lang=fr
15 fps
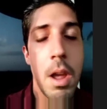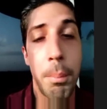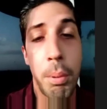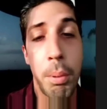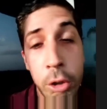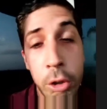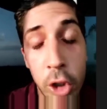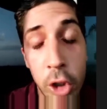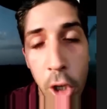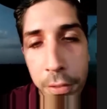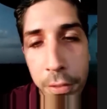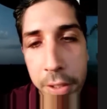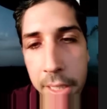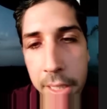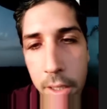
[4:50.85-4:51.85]
plus
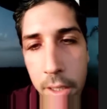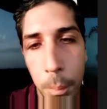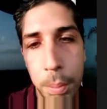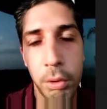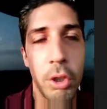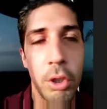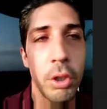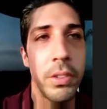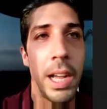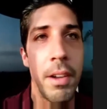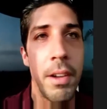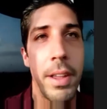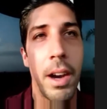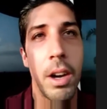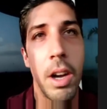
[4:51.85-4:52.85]
Covid, en plus de
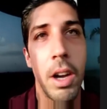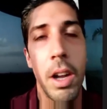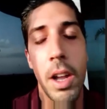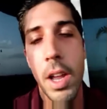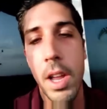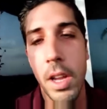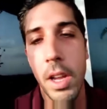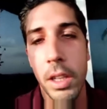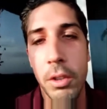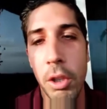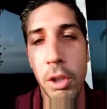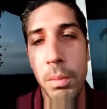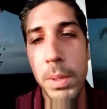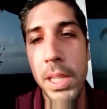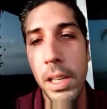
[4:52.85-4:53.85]
ça, vers
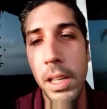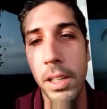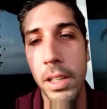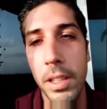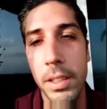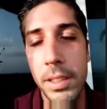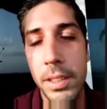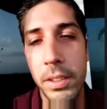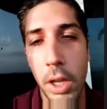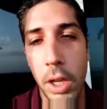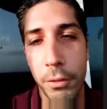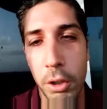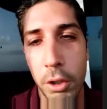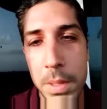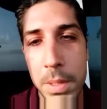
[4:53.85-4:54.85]

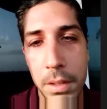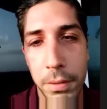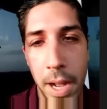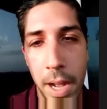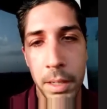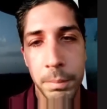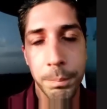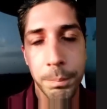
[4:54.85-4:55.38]
2019-2020. Euh,